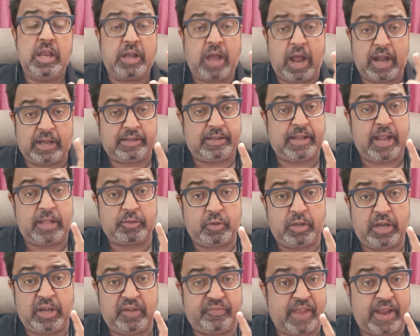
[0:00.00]
কাঠটা
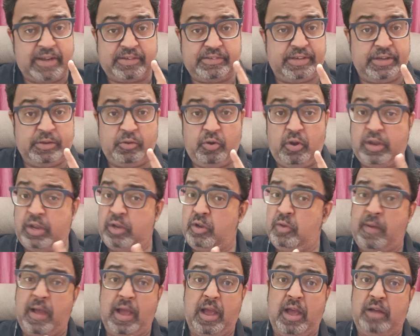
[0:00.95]
তৈরির ফ্যাক্টরিগুলো
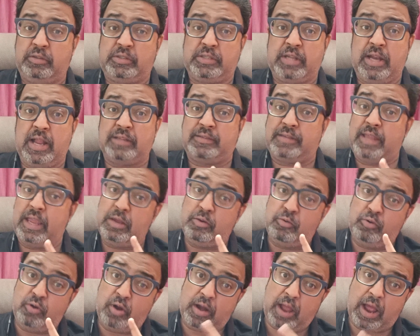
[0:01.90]
কিন্তু ভাঙা হচ্ছে না
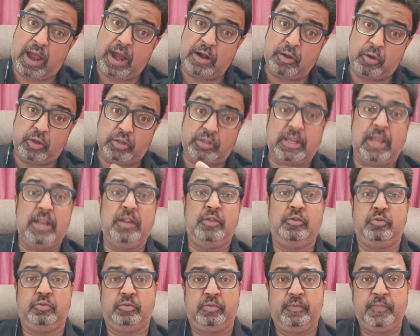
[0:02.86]
সেইগুলোর আড়ত
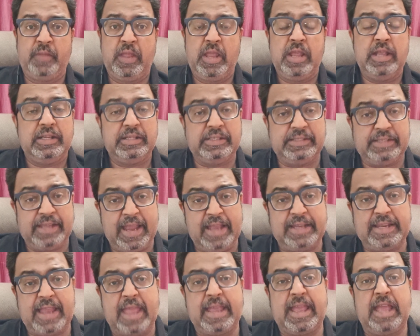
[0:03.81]
কিন্তু যে
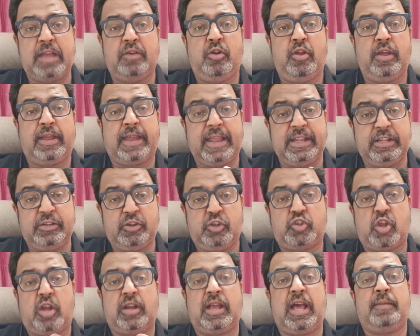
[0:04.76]
জায়গাগুলো কেন্দ্র
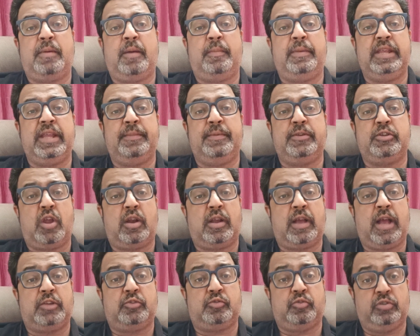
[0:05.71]
সরকার বা বিজেপি
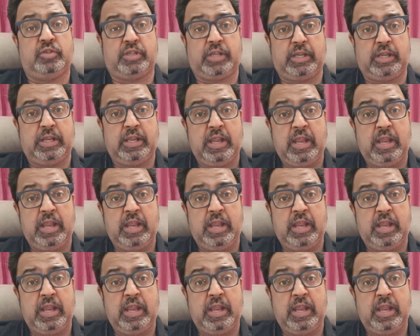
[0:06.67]
সরকার চলছে